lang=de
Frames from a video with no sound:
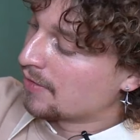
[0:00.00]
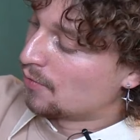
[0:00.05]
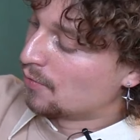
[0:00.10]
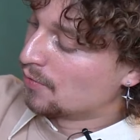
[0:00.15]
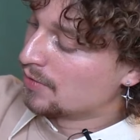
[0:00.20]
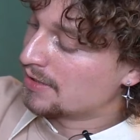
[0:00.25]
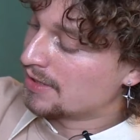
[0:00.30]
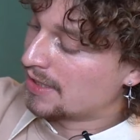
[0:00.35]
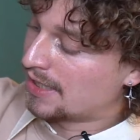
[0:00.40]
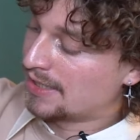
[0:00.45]

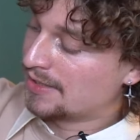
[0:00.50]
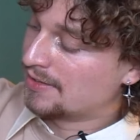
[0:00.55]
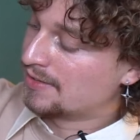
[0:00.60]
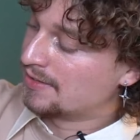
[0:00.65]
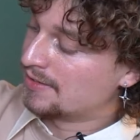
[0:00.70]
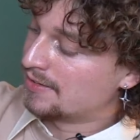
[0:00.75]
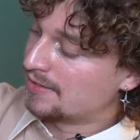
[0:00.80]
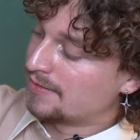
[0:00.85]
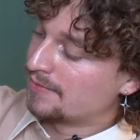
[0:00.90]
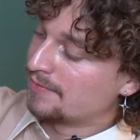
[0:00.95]
und
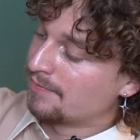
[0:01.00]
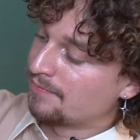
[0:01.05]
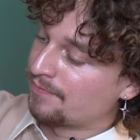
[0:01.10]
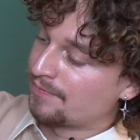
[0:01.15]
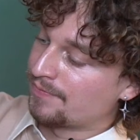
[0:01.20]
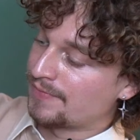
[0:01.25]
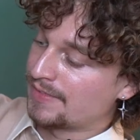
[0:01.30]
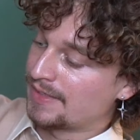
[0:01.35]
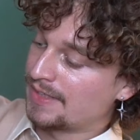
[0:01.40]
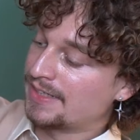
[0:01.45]
eine,
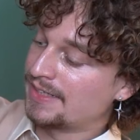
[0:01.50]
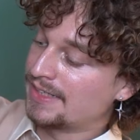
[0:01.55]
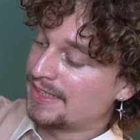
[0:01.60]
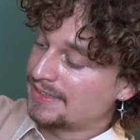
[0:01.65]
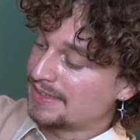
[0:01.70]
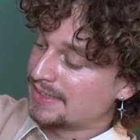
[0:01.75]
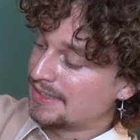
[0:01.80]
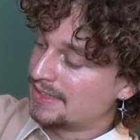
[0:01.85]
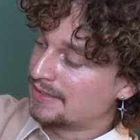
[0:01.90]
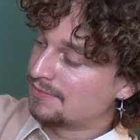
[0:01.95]
ja
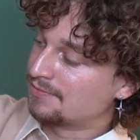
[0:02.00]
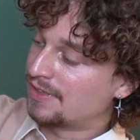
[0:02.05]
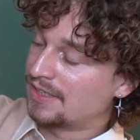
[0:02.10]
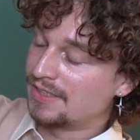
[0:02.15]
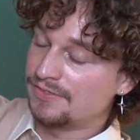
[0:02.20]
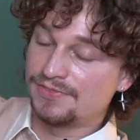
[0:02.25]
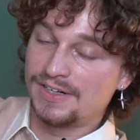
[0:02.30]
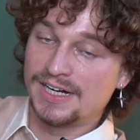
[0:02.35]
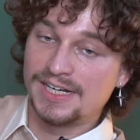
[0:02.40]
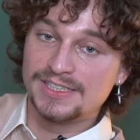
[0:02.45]
jetzt in diesem
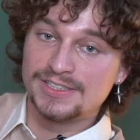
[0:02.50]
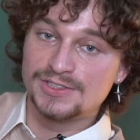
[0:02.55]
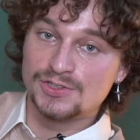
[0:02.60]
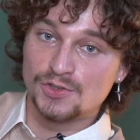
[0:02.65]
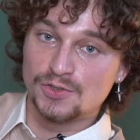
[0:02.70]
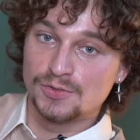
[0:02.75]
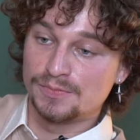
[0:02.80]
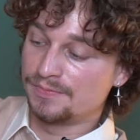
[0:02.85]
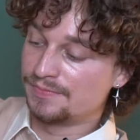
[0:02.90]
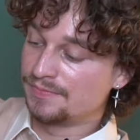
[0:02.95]
Fall
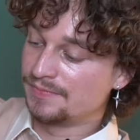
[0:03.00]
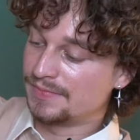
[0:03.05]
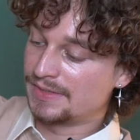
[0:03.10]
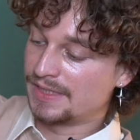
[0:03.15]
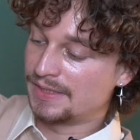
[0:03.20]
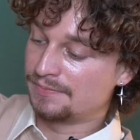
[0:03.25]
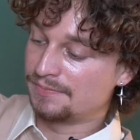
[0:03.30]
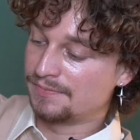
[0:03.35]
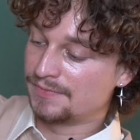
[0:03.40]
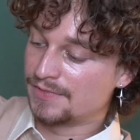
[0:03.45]
falsch rum
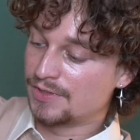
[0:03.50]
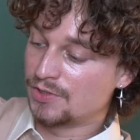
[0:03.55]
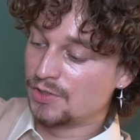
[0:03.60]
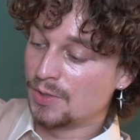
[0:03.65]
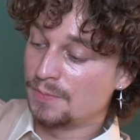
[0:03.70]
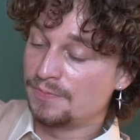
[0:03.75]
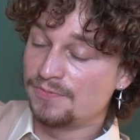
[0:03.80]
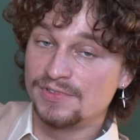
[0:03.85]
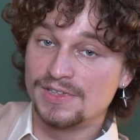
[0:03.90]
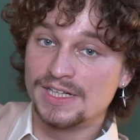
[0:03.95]
eben
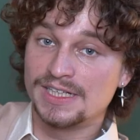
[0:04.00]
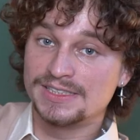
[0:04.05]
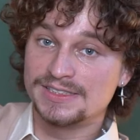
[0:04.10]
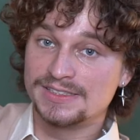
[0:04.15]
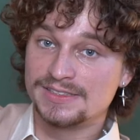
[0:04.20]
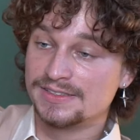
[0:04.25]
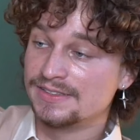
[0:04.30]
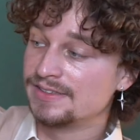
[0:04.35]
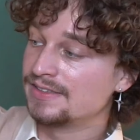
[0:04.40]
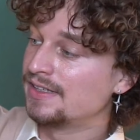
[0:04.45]

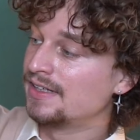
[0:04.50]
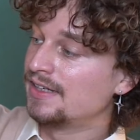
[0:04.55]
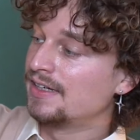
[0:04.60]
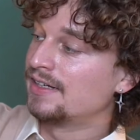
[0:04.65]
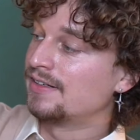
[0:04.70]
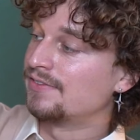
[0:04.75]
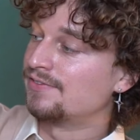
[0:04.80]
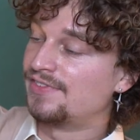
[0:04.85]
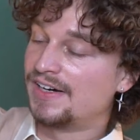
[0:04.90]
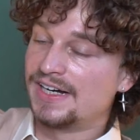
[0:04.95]
Knopfleiste,
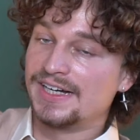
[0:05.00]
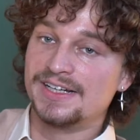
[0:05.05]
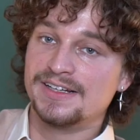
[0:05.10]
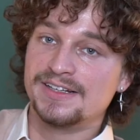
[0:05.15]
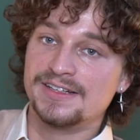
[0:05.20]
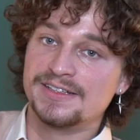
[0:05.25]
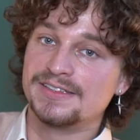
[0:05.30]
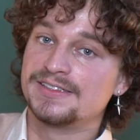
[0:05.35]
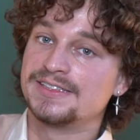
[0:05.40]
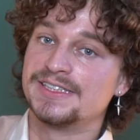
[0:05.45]

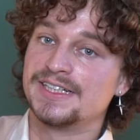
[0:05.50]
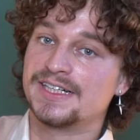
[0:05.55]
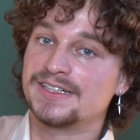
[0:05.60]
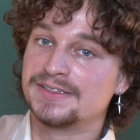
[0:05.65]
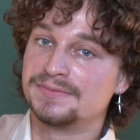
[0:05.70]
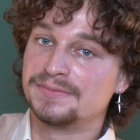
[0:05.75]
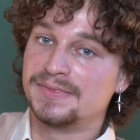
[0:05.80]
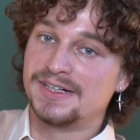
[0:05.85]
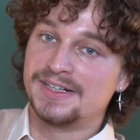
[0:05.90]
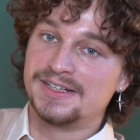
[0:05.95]
weil die
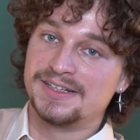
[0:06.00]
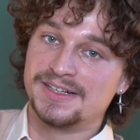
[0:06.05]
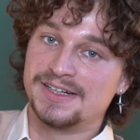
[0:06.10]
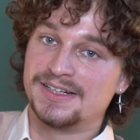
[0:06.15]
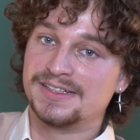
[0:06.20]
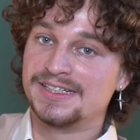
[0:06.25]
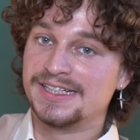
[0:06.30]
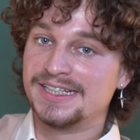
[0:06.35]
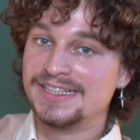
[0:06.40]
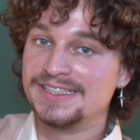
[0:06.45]
Jacke mal
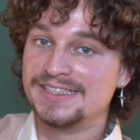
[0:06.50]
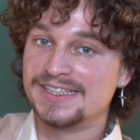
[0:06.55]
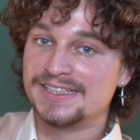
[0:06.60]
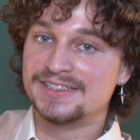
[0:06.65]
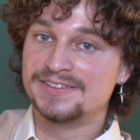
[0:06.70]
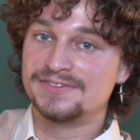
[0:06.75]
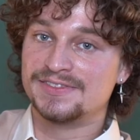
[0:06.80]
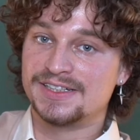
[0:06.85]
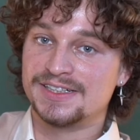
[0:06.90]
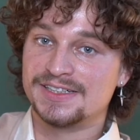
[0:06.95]
eine
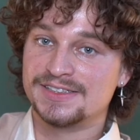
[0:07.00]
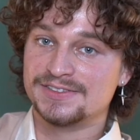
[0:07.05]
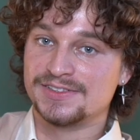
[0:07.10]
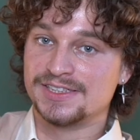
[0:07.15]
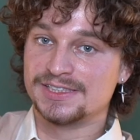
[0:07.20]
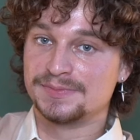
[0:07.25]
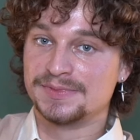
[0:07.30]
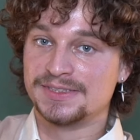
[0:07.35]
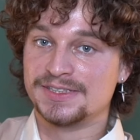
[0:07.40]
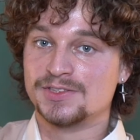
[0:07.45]
Innenjacke war,
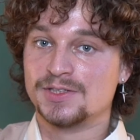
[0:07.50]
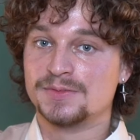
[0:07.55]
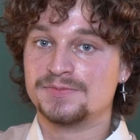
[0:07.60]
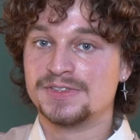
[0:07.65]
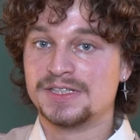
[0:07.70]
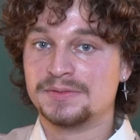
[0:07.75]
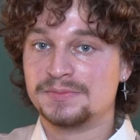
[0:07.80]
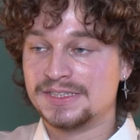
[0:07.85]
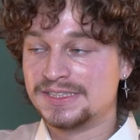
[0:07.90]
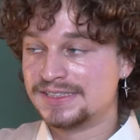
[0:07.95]
sodass man die
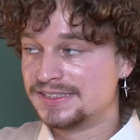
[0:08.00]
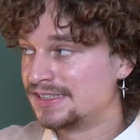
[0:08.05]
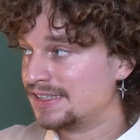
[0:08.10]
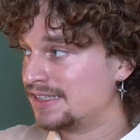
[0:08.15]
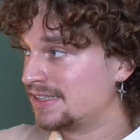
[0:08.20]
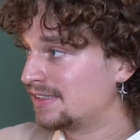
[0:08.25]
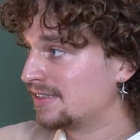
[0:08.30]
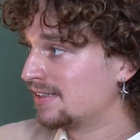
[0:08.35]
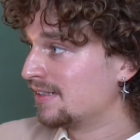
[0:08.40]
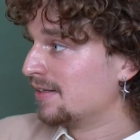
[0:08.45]
Knöpfe eben nicht
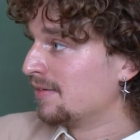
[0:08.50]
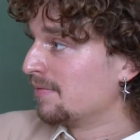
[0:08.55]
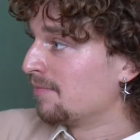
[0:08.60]
sieht.